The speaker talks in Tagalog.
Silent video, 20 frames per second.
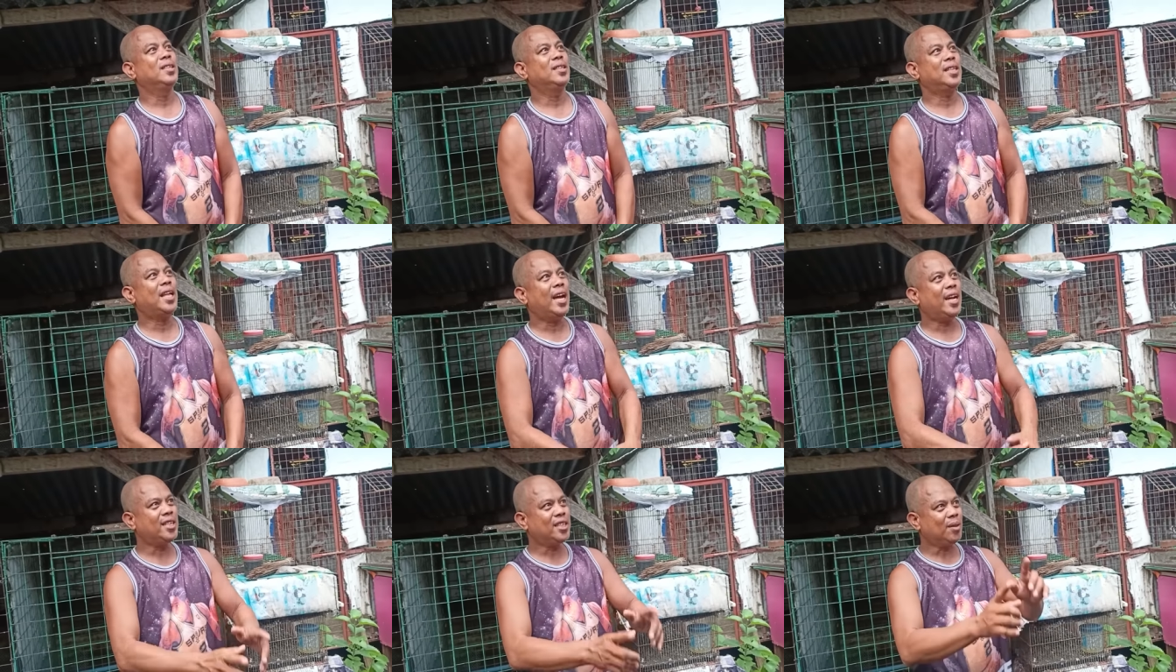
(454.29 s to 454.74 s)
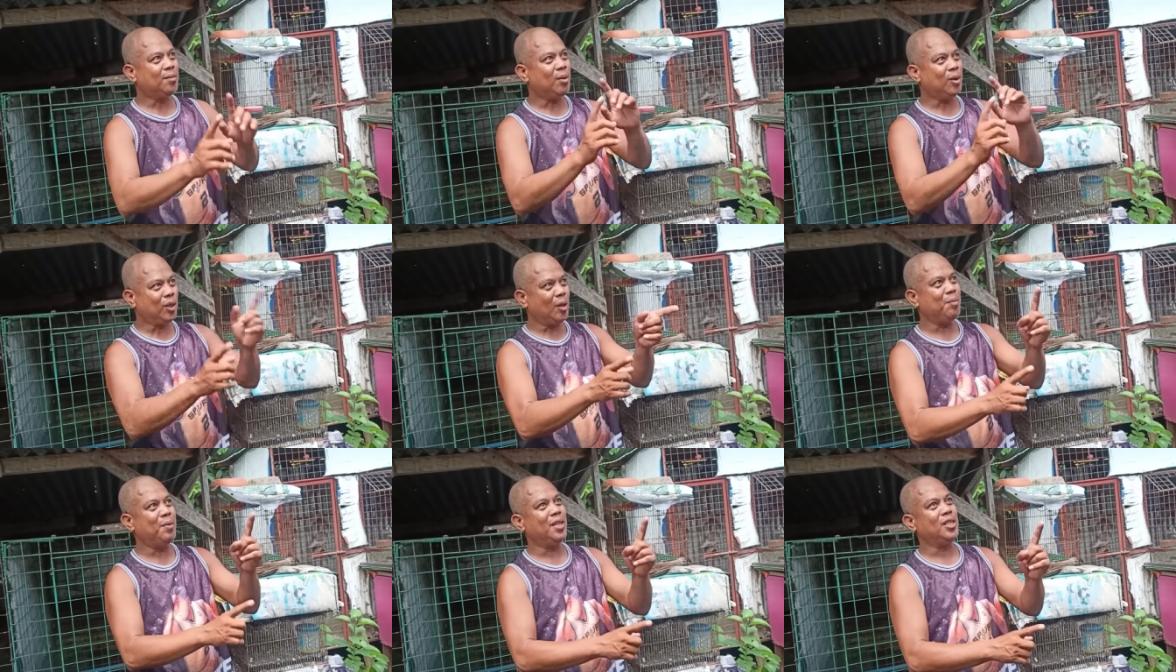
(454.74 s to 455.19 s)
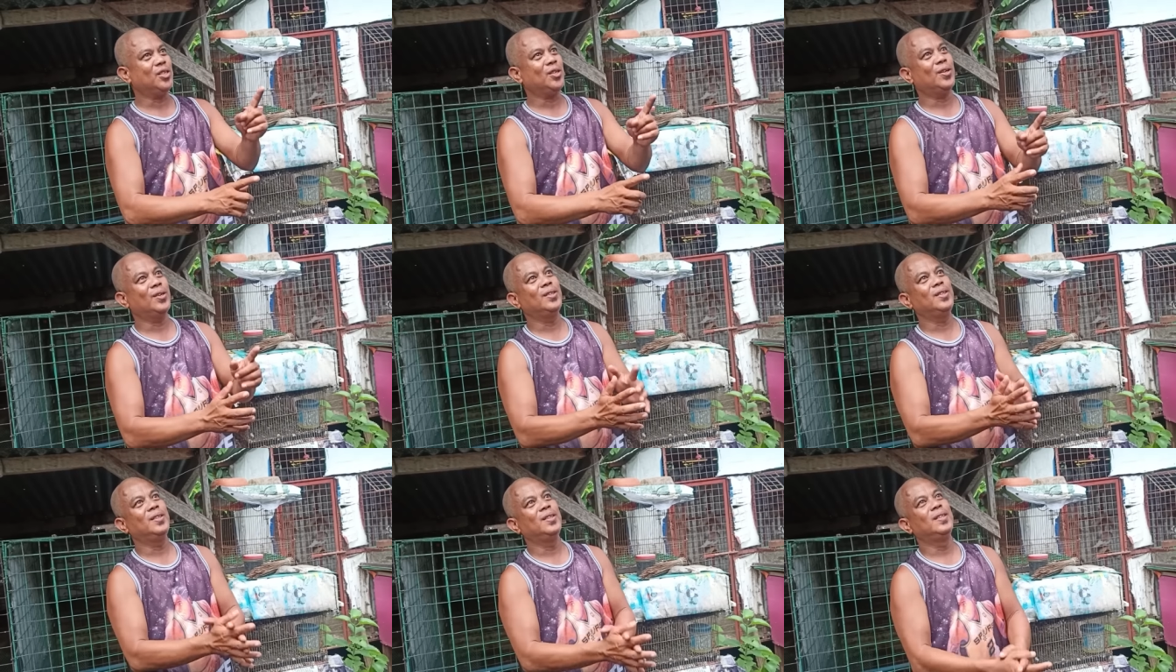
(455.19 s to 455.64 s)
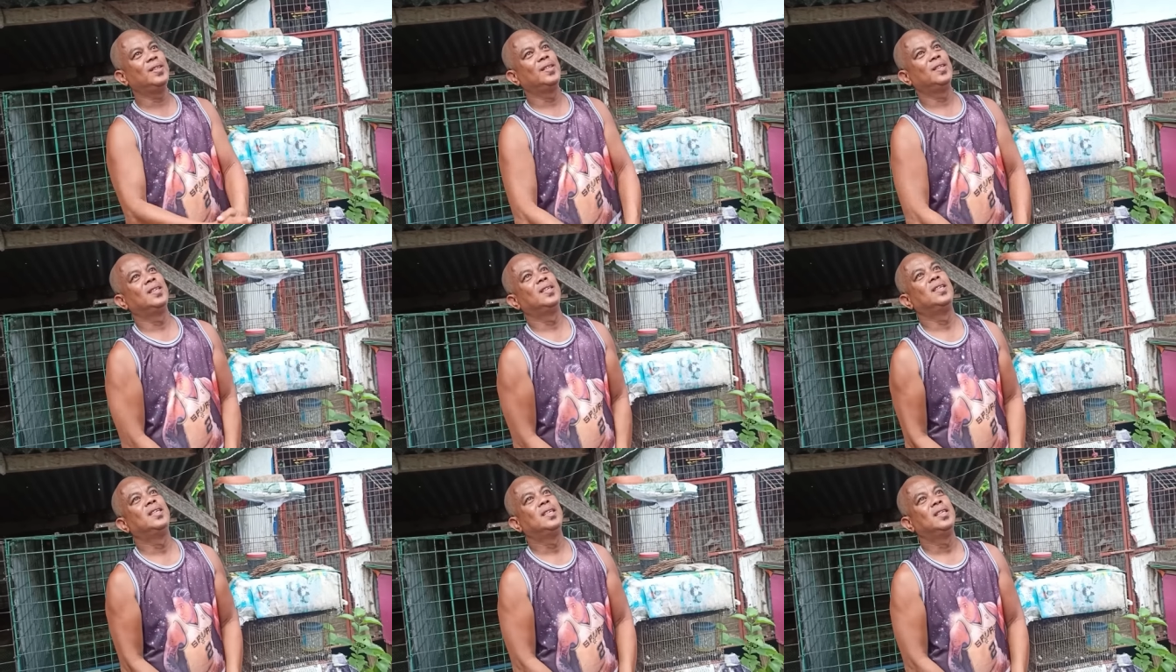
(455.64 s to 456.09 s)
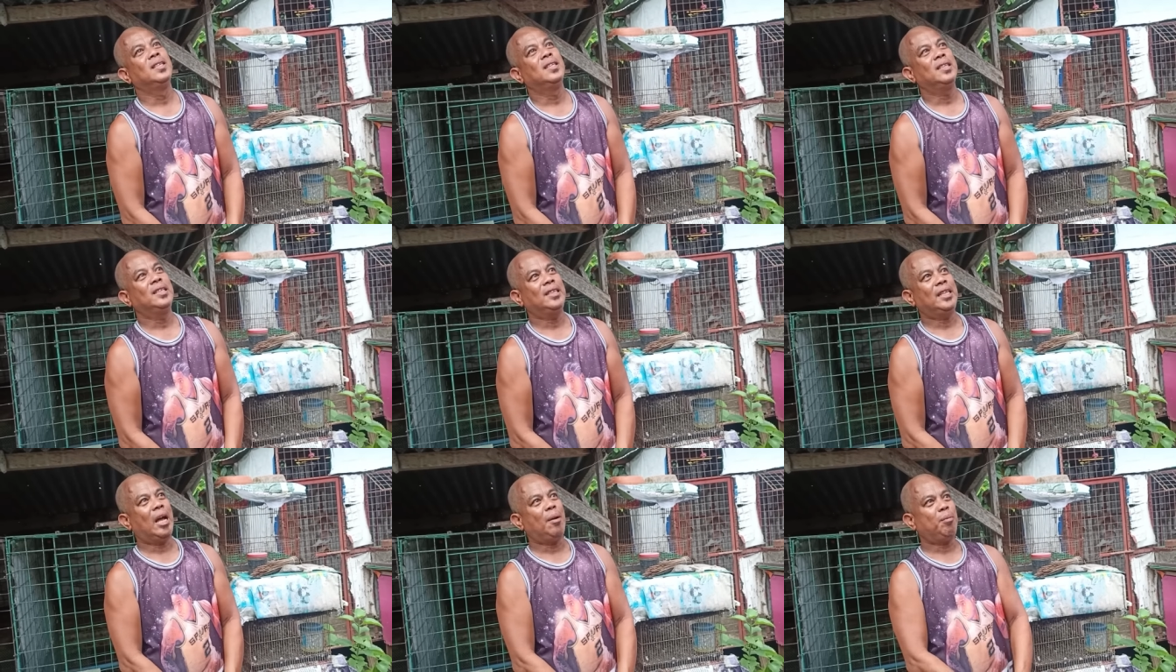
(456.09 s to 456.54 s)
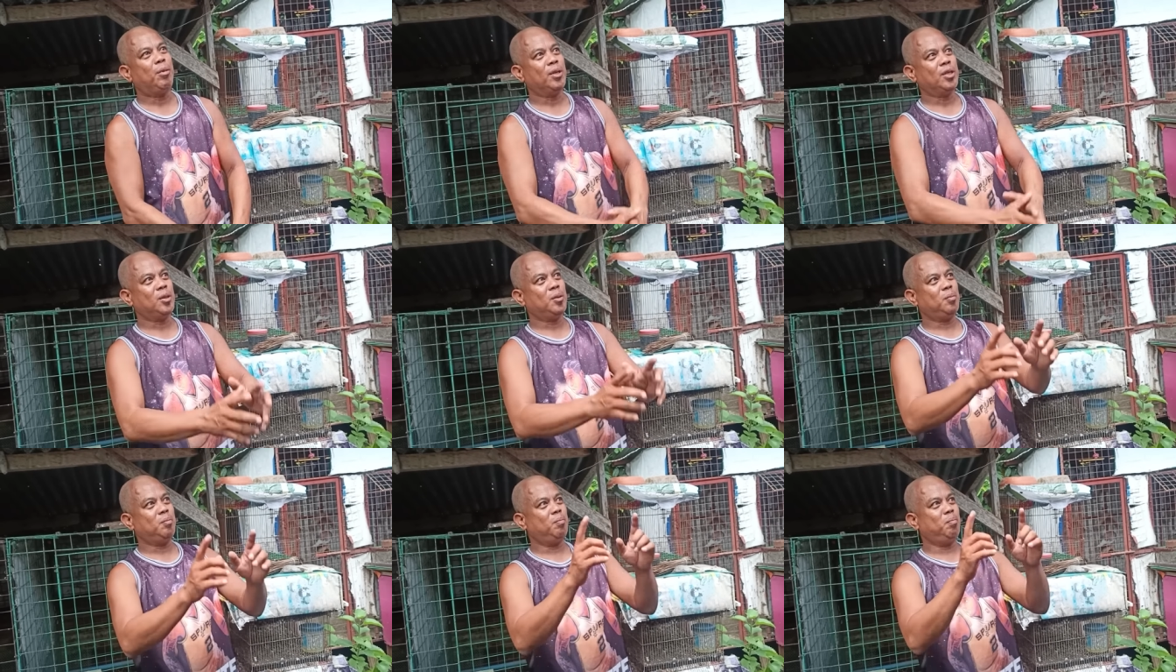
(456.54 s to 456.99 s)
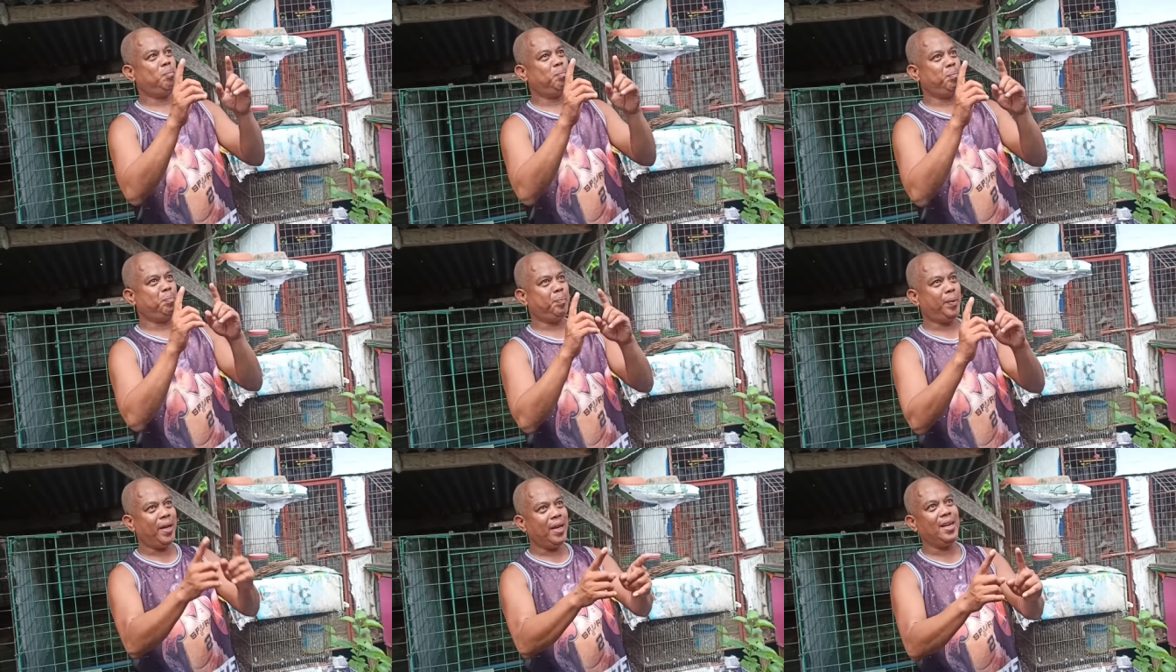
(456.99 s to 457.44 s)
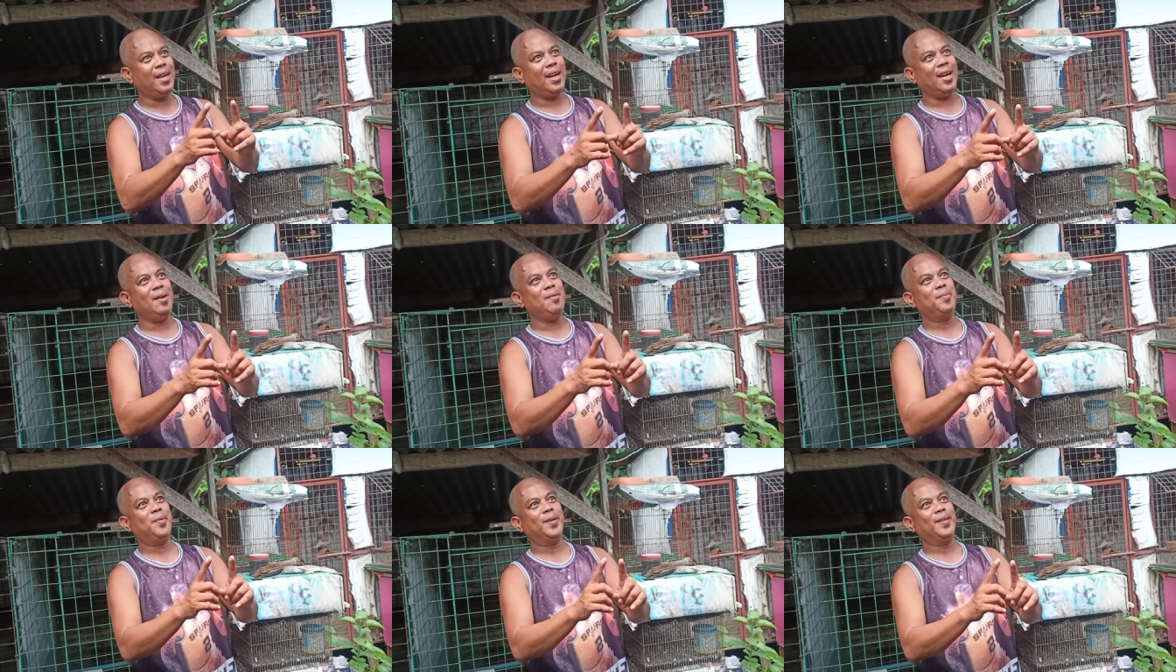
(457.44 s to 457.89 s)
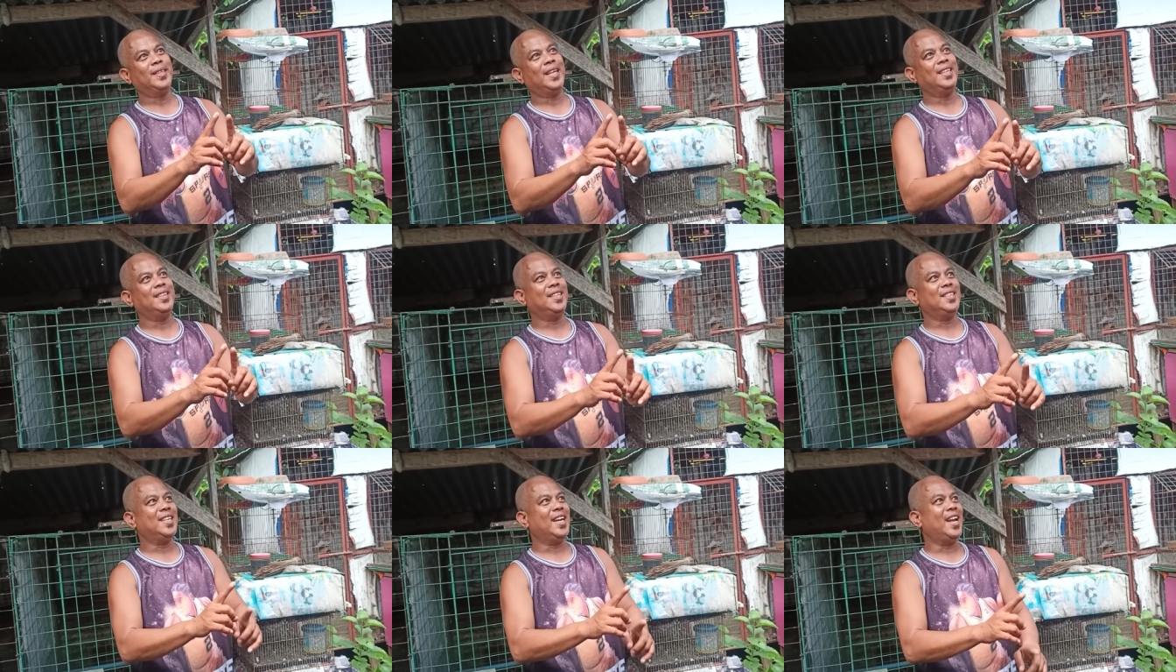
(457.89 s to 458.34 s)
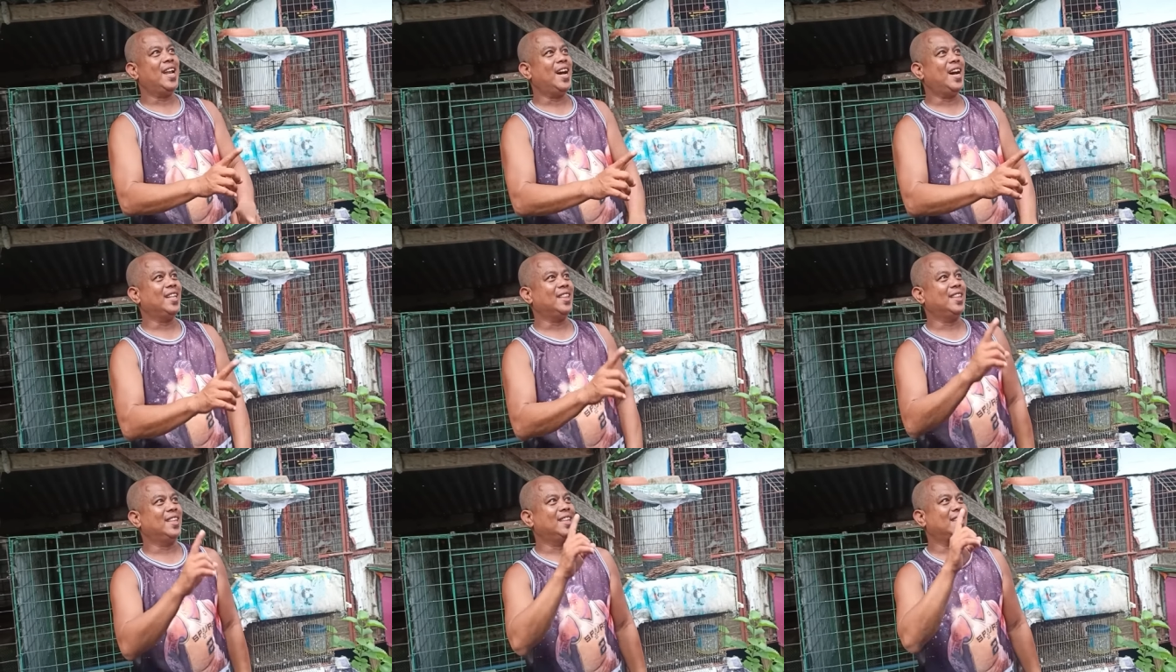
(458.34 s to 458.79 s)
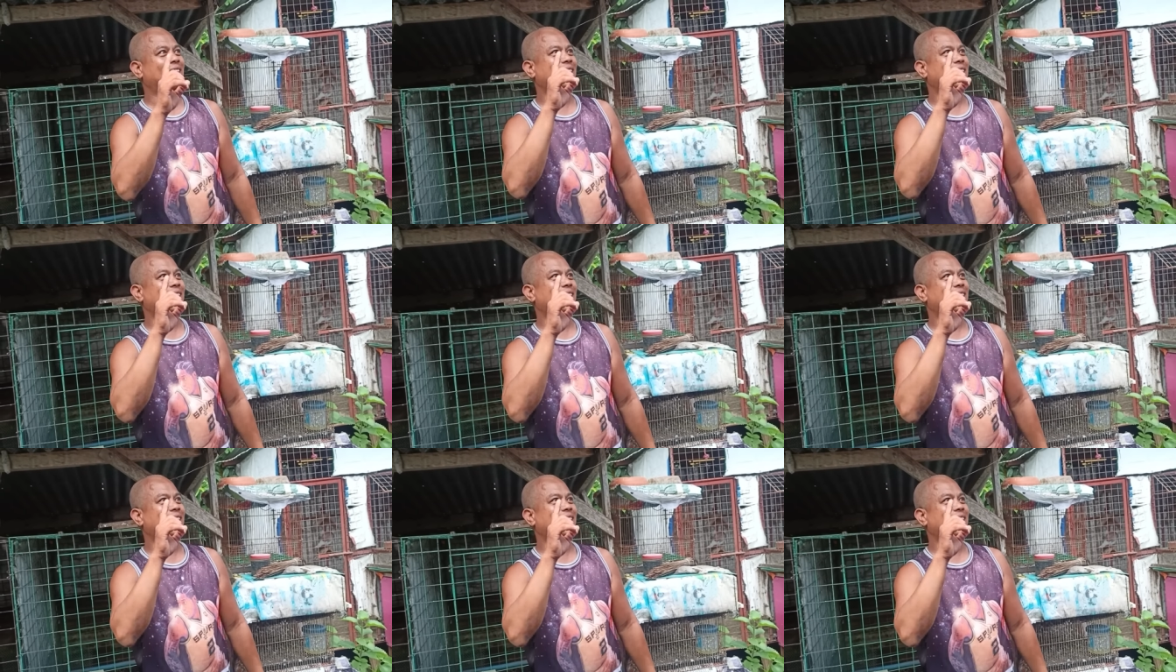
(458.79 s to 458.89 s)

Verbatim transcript: Dahil, dahil sa motivation. Yun, napaka-importante sir ano. Pinaka-importante sa lahat.